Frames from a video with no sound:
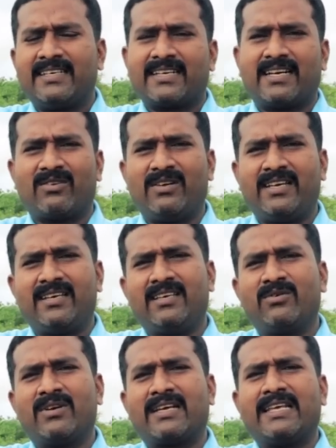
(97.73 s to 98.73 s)
கடவுளே
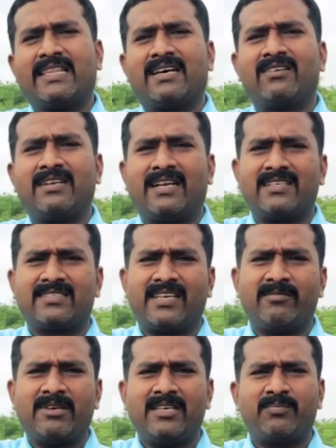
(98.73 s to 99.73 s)
இவங்களுக்கெல்லாம் ஏதாவது நல்லது
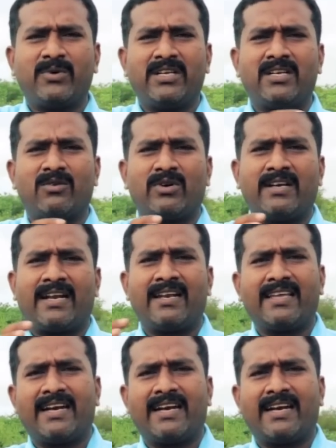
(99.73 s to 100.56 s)
செய்யணுமே இப்படின்ற ஒரு நல்ல